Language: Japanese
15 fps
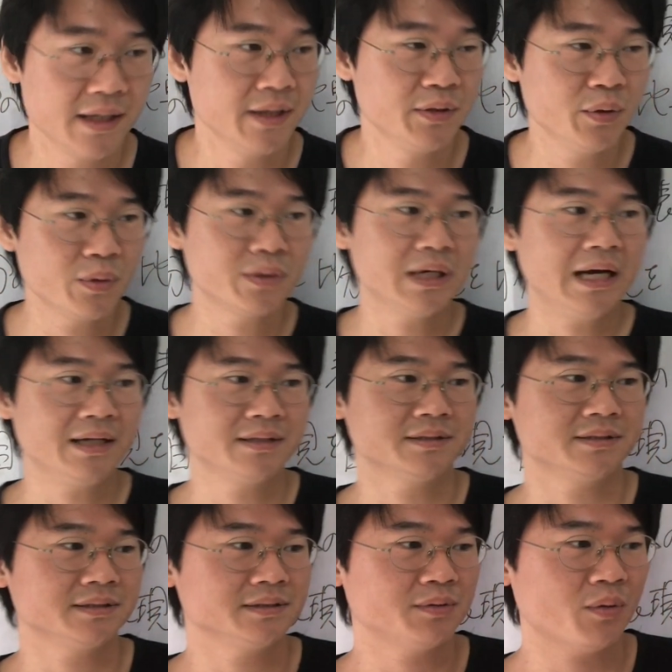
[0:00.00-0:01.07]
よくあ
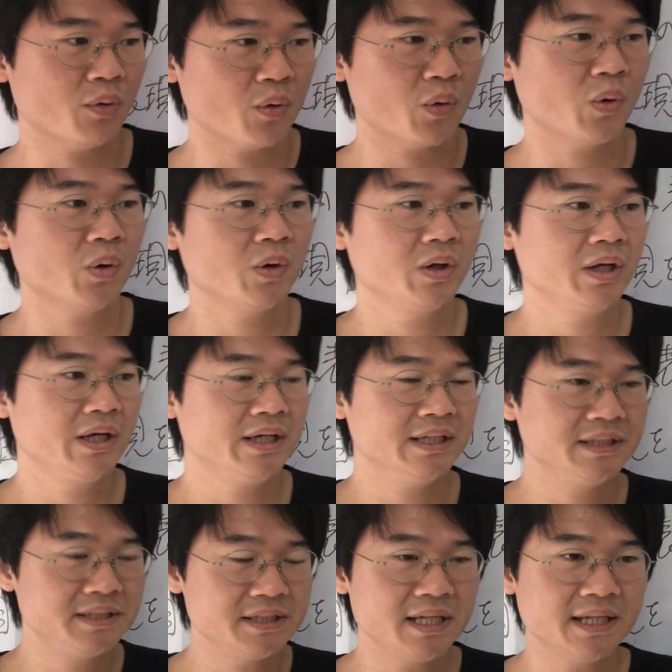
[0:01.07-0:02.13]
る方法、
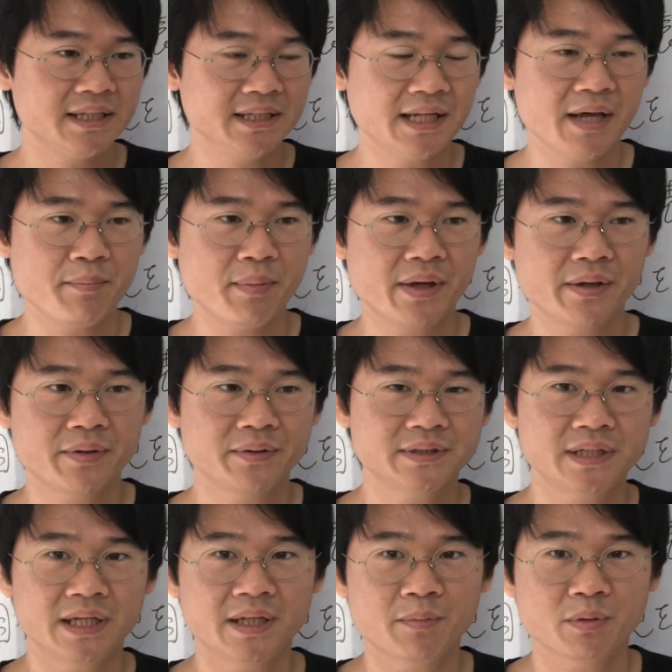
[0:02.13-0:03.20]
1年2年勉強し
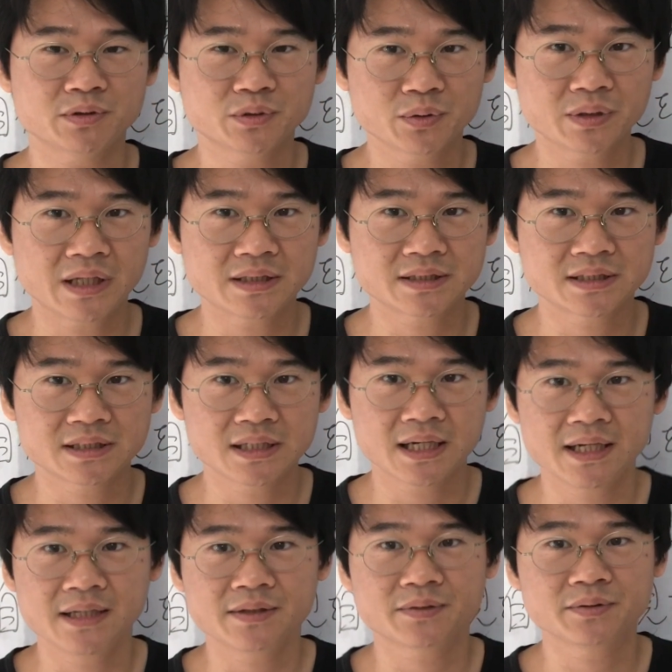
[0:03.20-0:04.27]
ていても上達しな
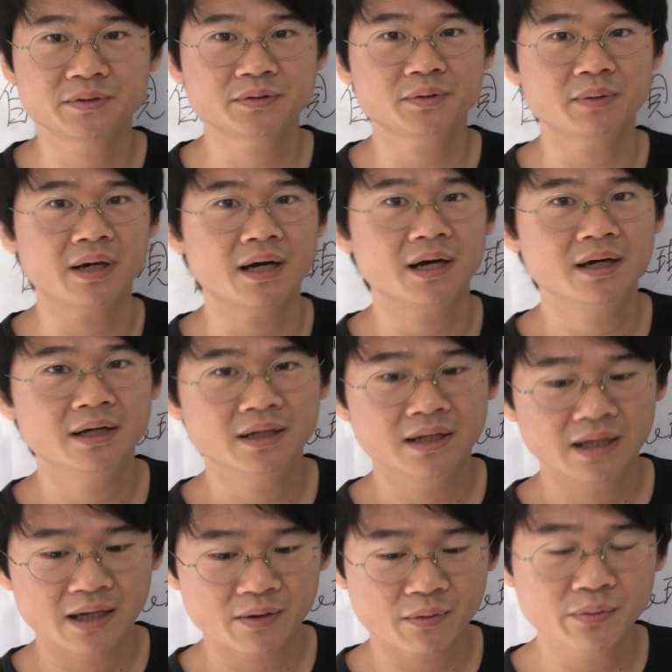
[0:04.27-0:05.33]
いという人は、
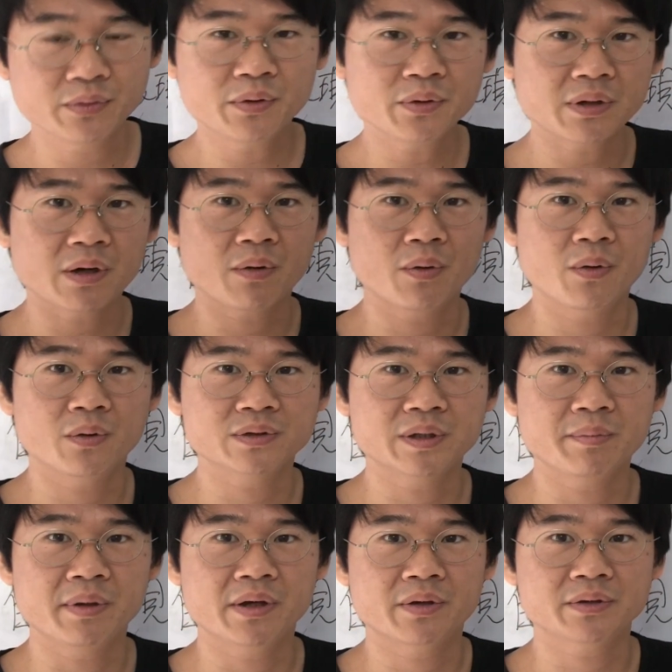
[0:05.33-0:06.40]
このような方法で
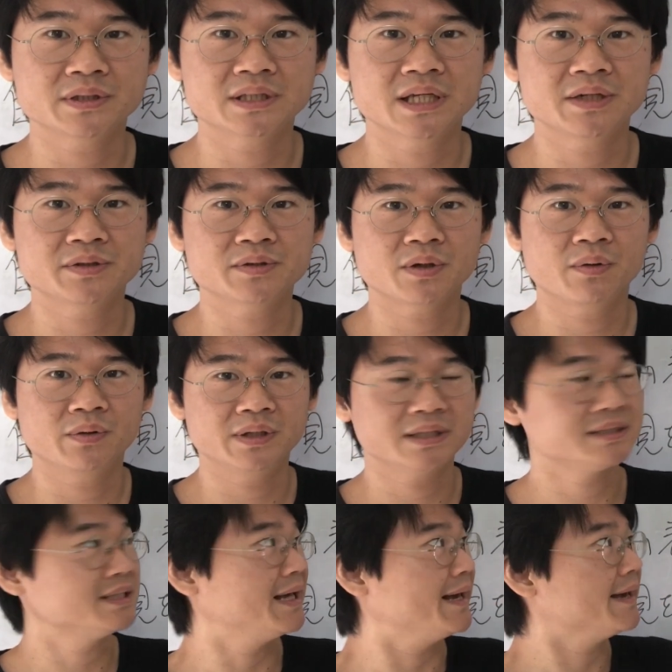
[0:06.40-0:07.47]
勉強している人が多いで
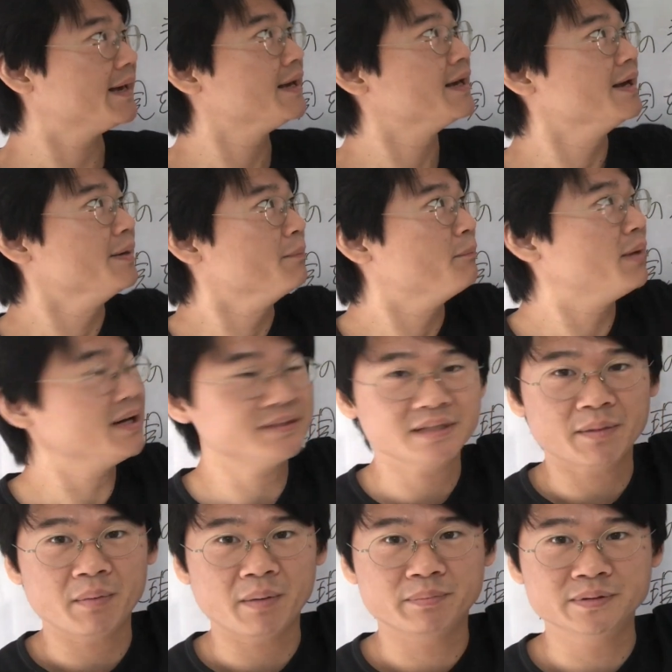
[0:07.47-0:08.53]
すね。まず
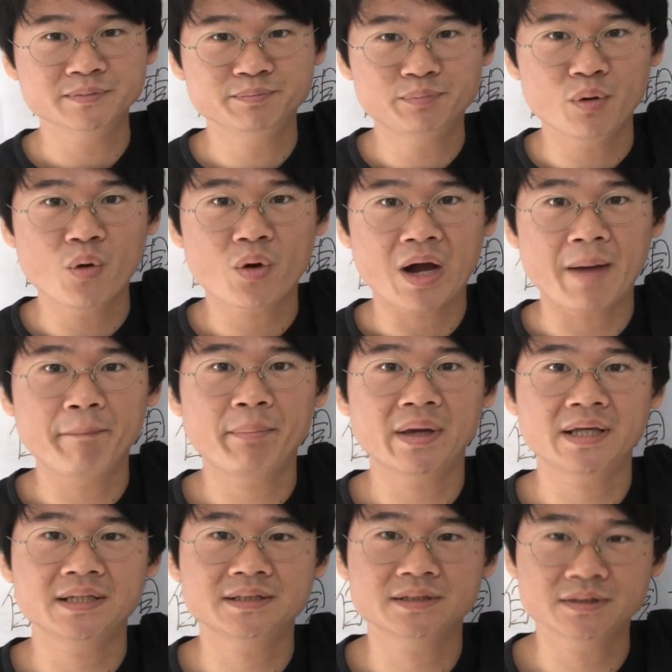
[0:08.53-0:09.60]
はま文法を完
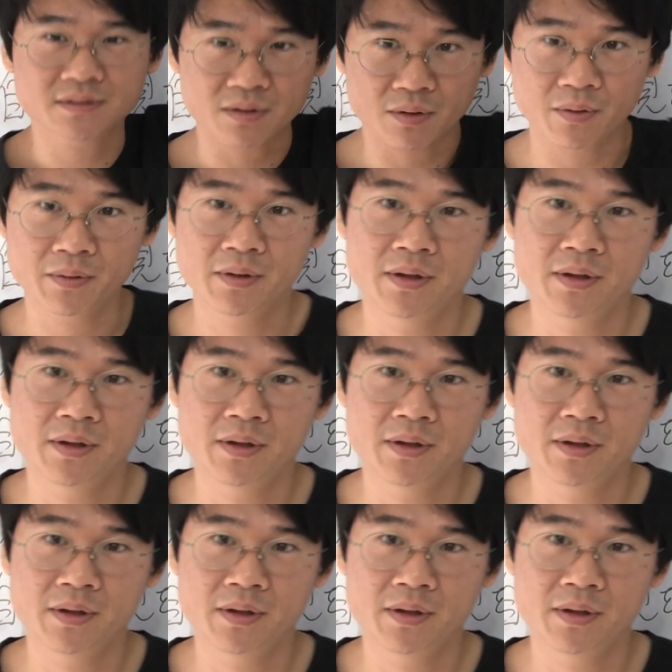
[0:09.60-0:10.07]
璧にすると。